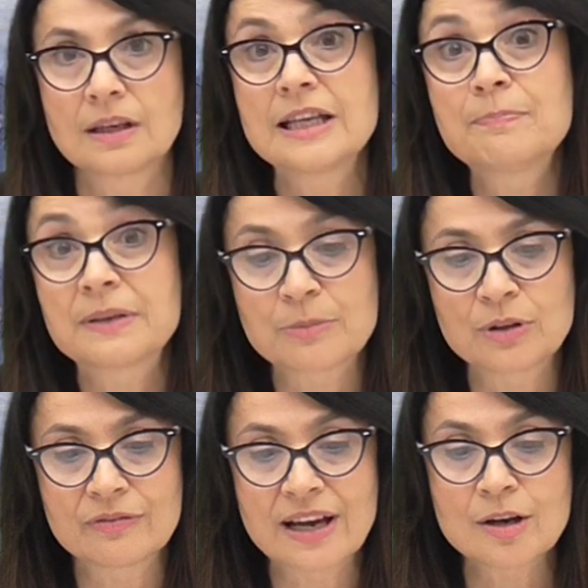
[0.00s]
Il
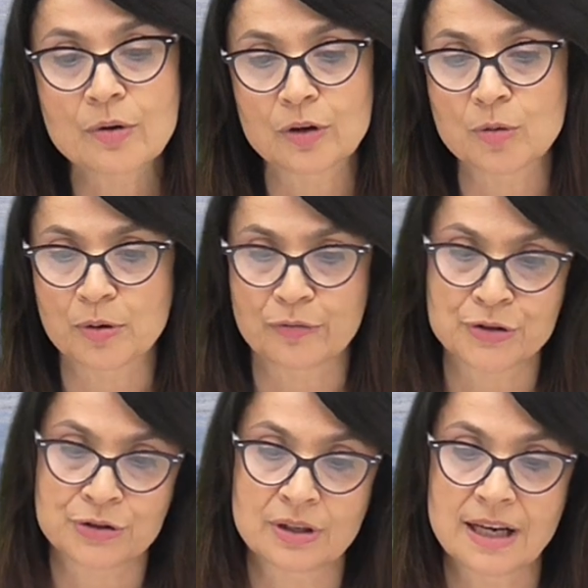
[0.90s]
primo livello è quello
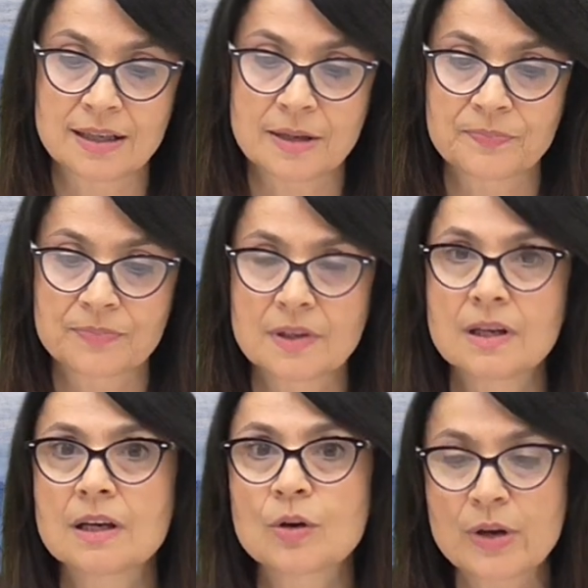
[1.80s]
professionale.
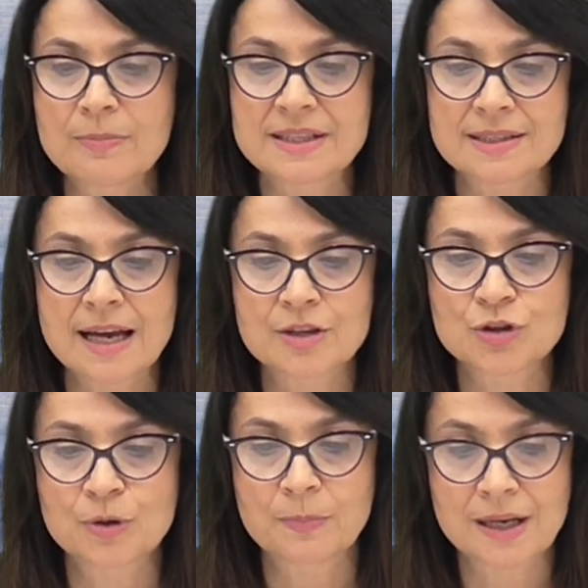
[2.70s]
Qui il
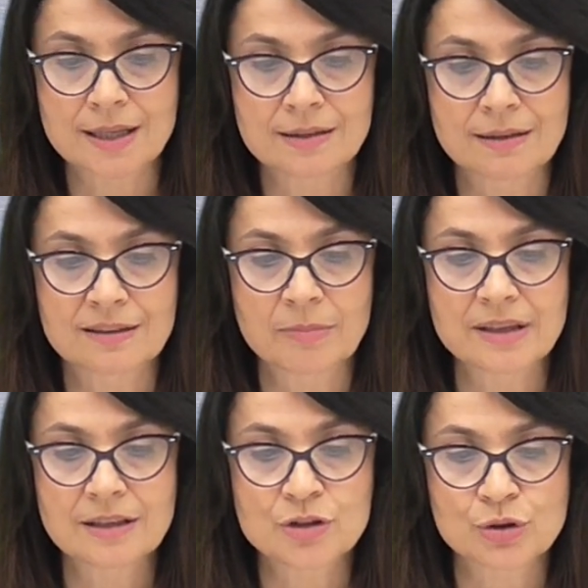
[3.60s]
messaggio parla
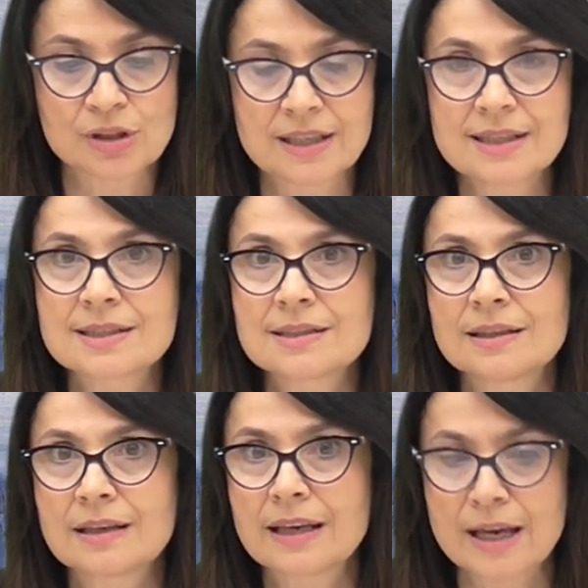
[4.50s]
direttamente ai
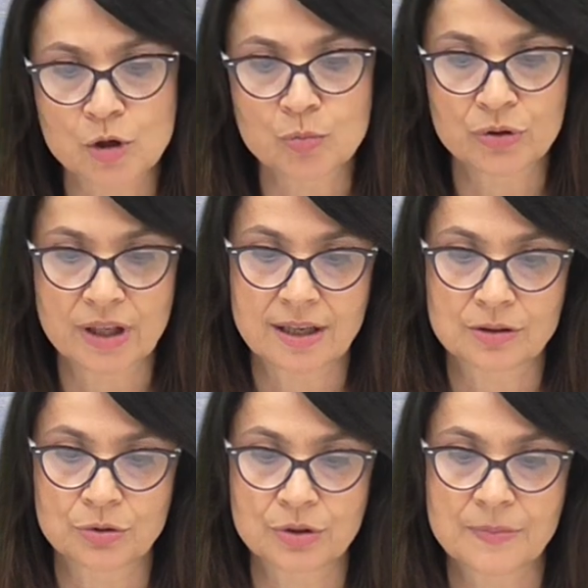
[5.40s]
giornalisti e ai
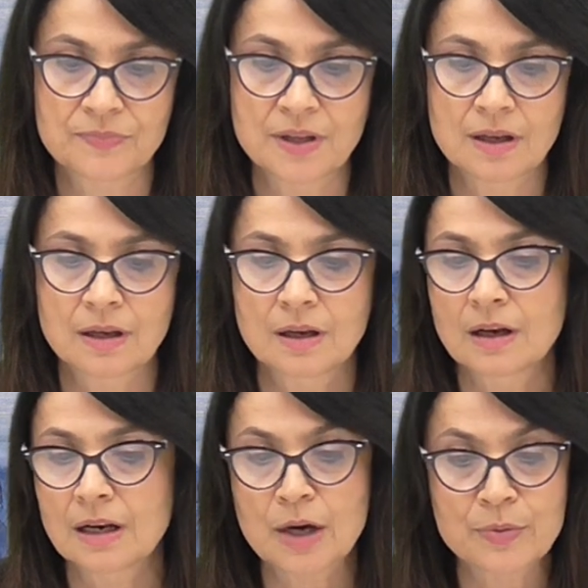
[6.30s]
comunicatori.
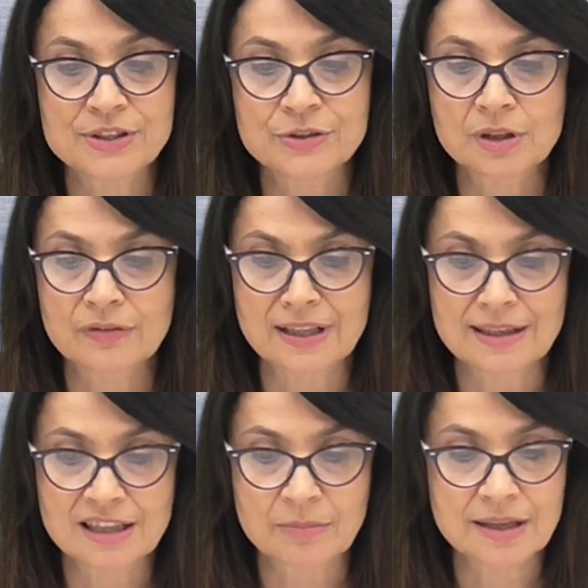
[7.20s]
La questione
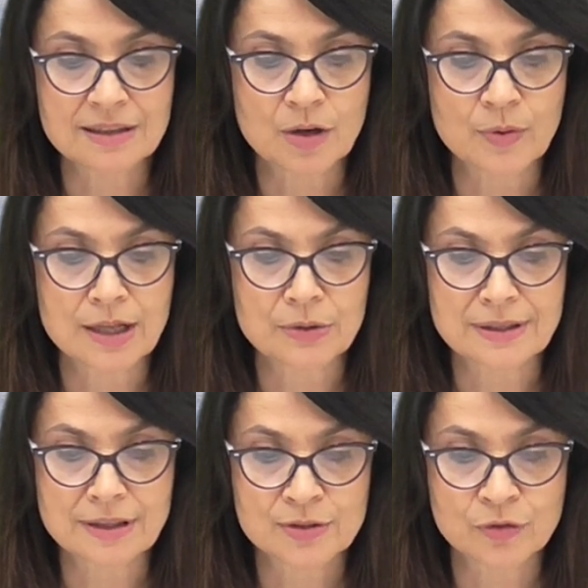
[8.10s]
evidentemente è quella di
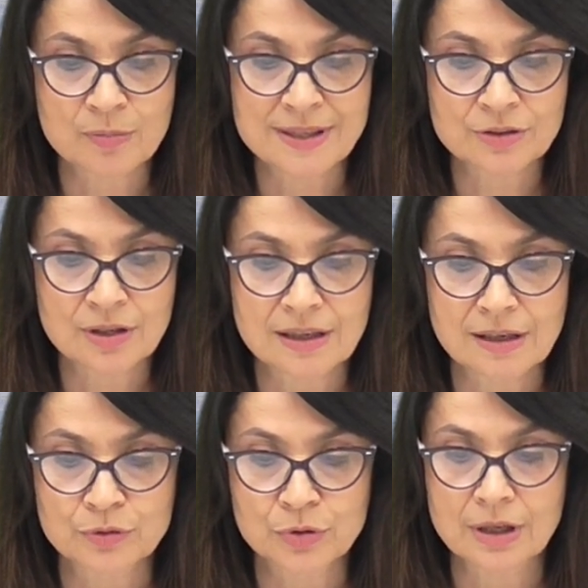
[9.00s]
una trasformazione del
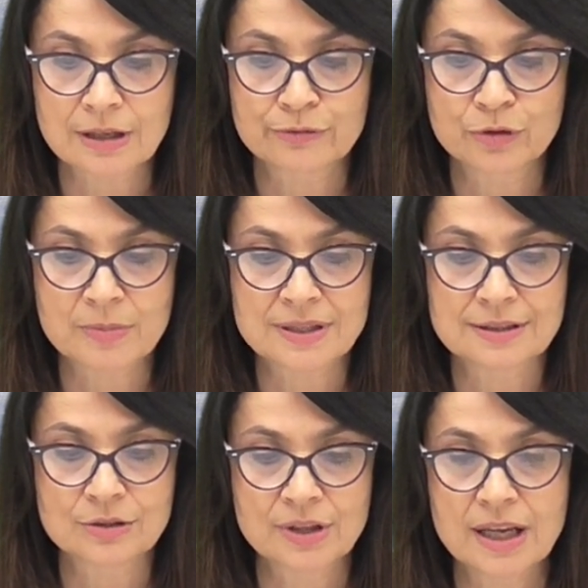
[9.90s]
lavoro
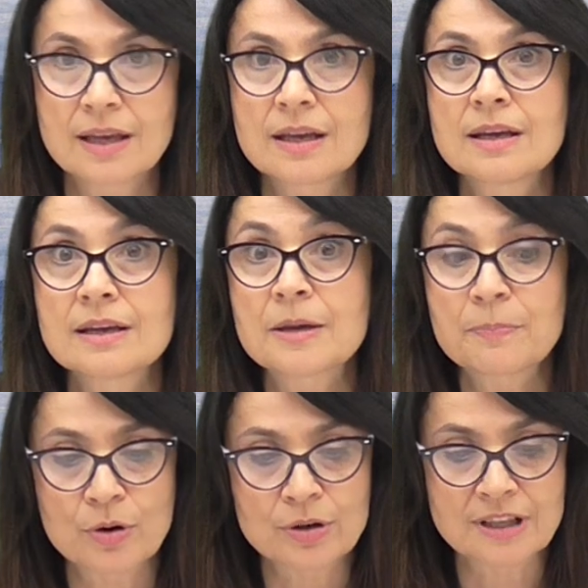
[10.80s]
dell'informazione che
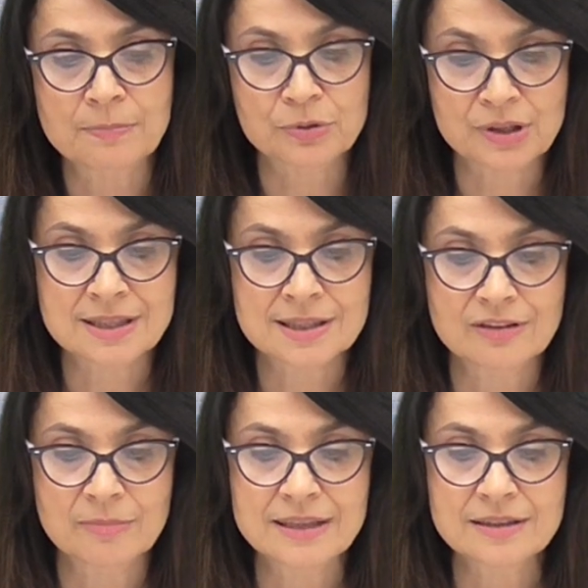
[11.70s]
porta
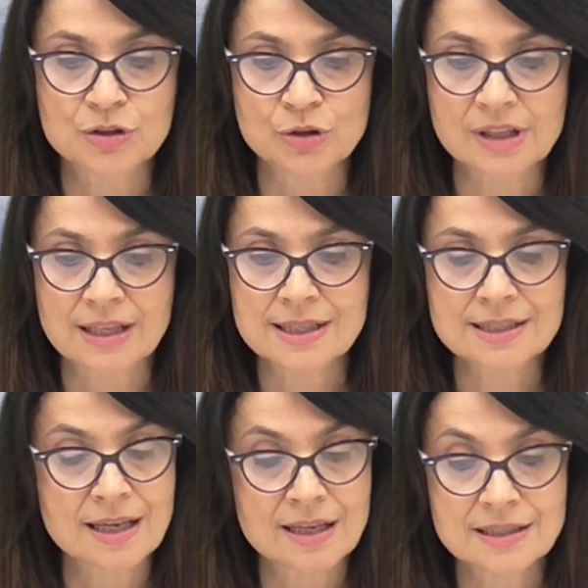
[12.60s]
progressivamente il
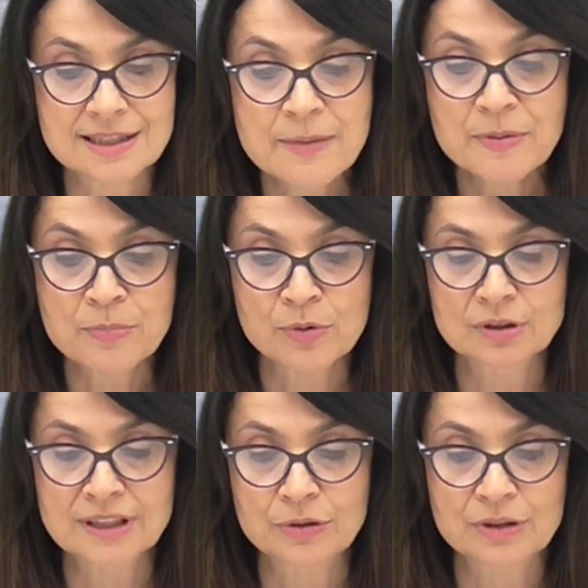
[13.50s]
giornalista sempre più
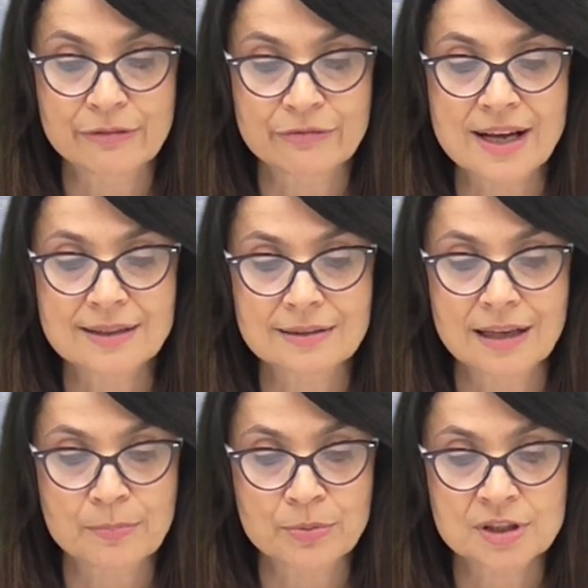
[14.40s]
lontano dai fatti e
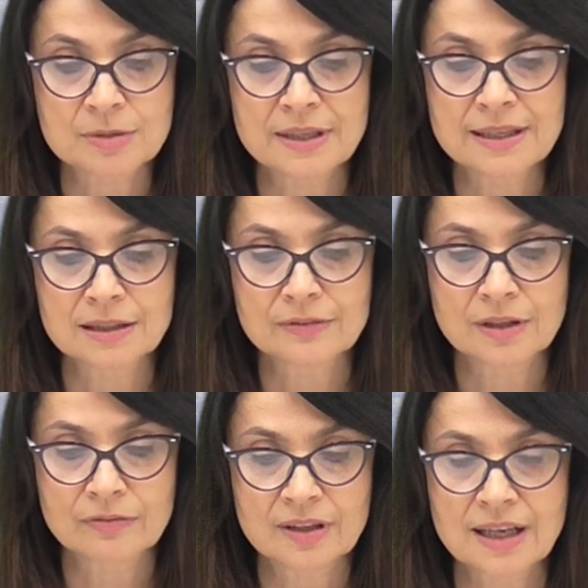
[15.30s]
dalla possibilità di
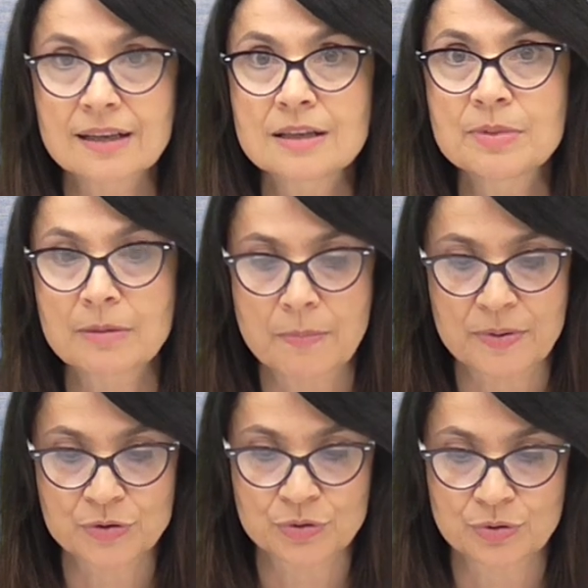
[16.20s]
verificarli in prima
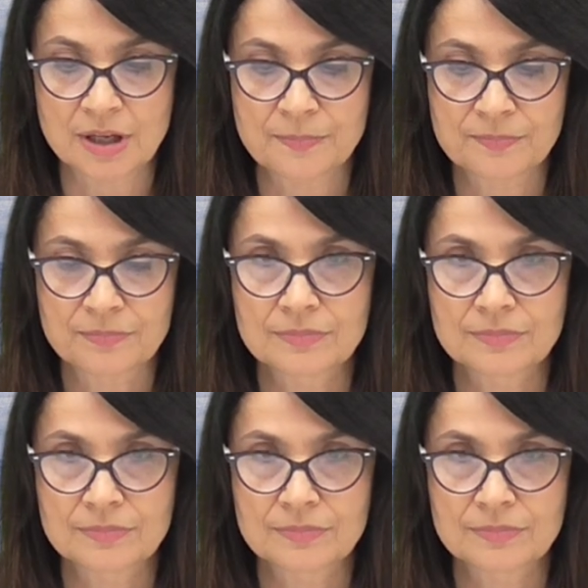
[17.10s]
persona.